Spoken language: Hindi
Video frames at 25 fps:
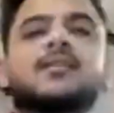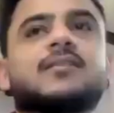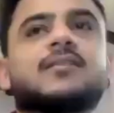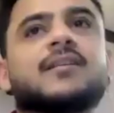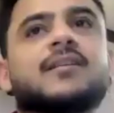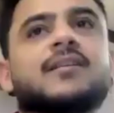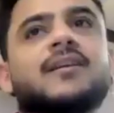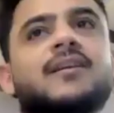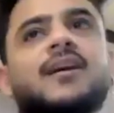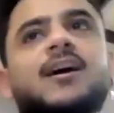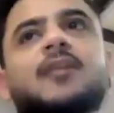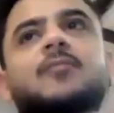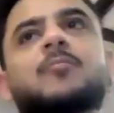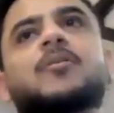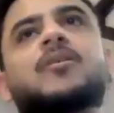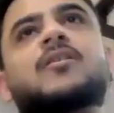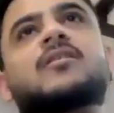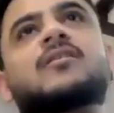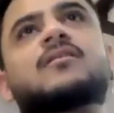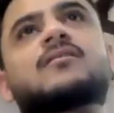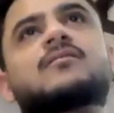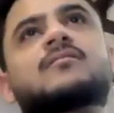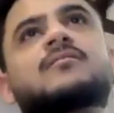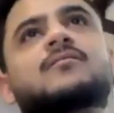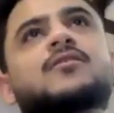ठीक है बट
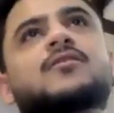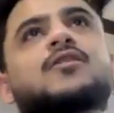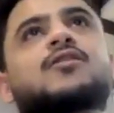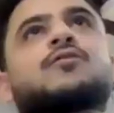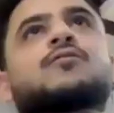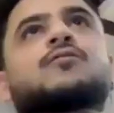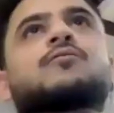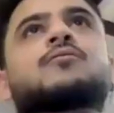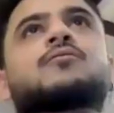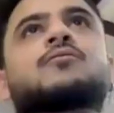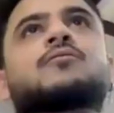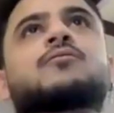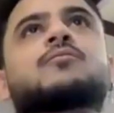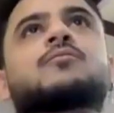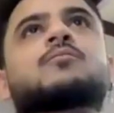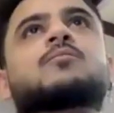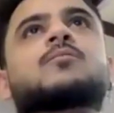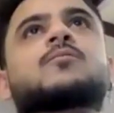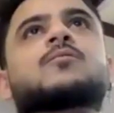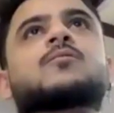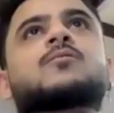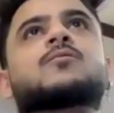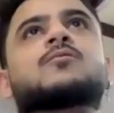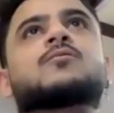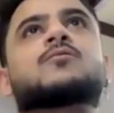यू नो
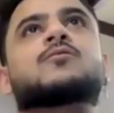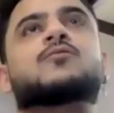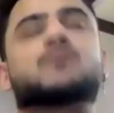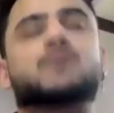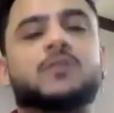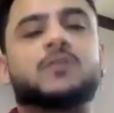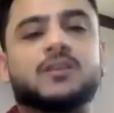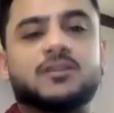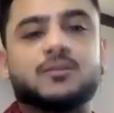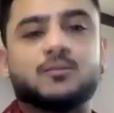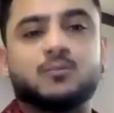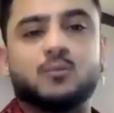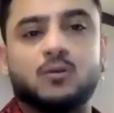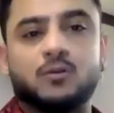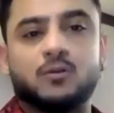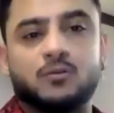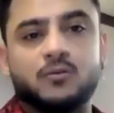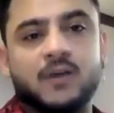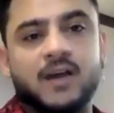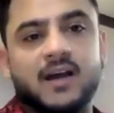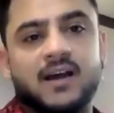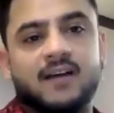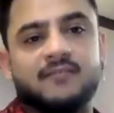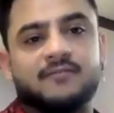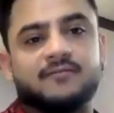who doesn't want to
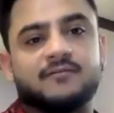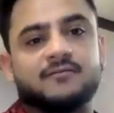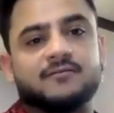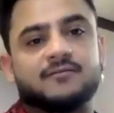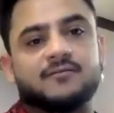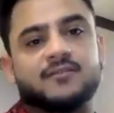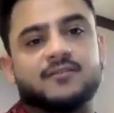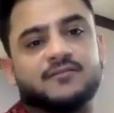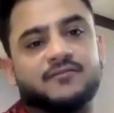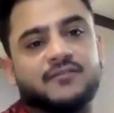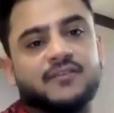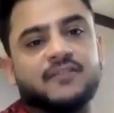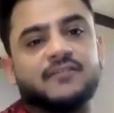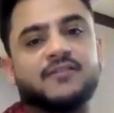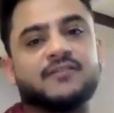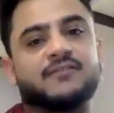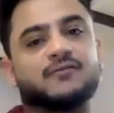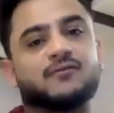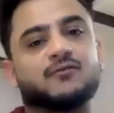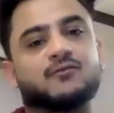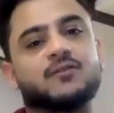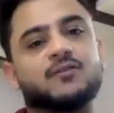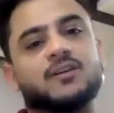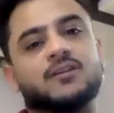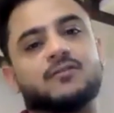have the favorite
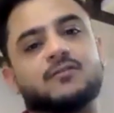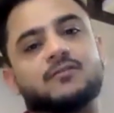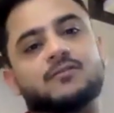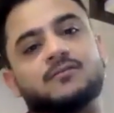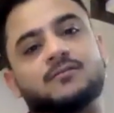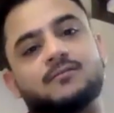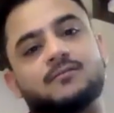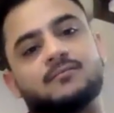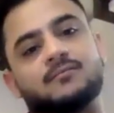food you know